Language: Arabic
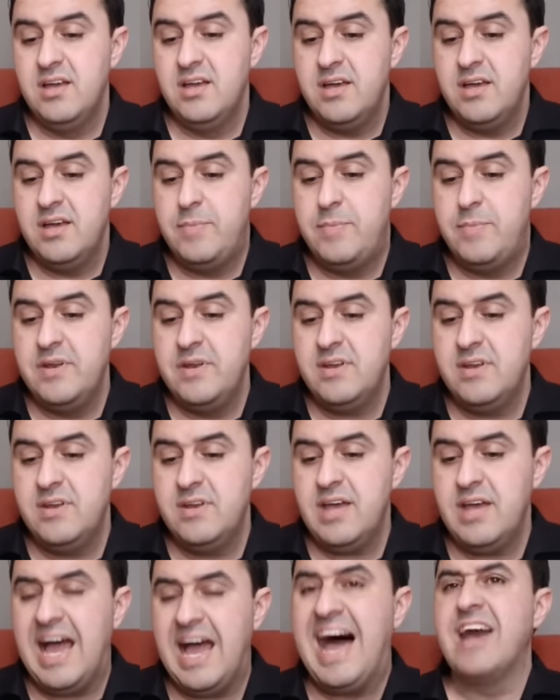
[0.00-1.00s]
بن
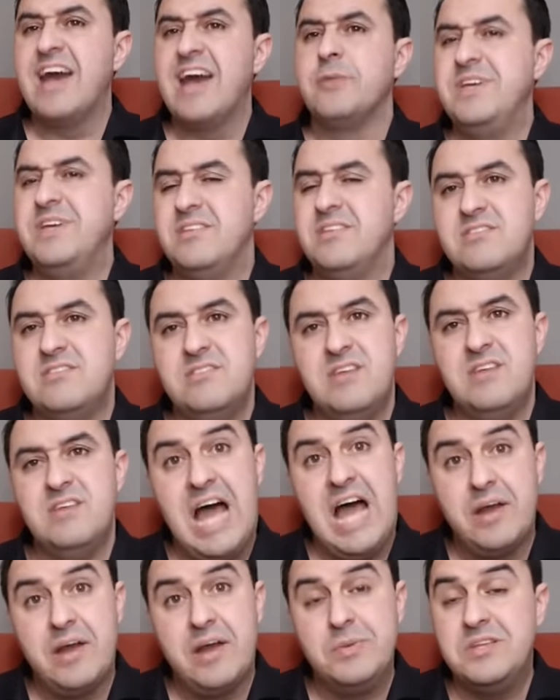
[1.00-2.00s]
حربيت
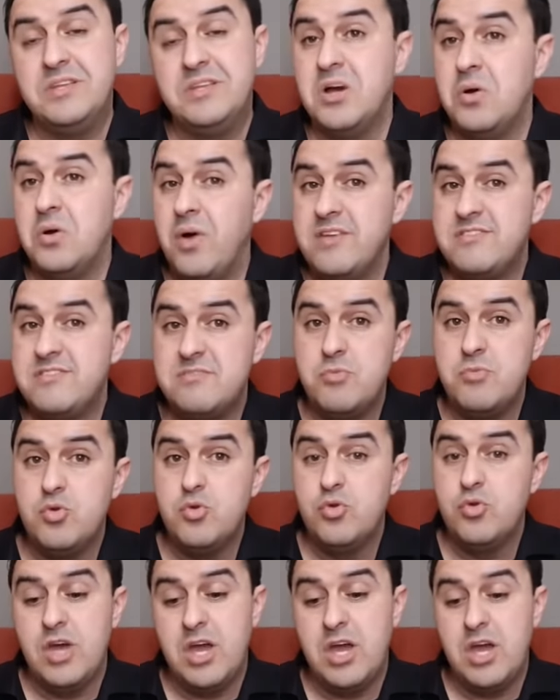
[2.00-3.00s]
حربيت هو اسم
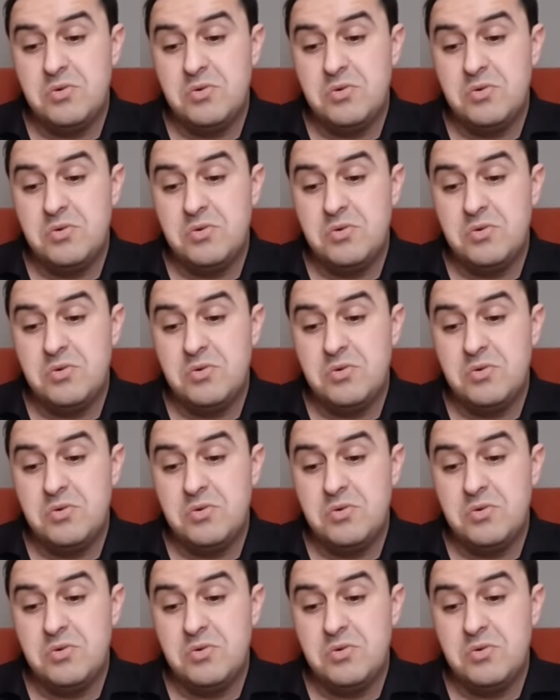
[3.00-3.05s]
دوداي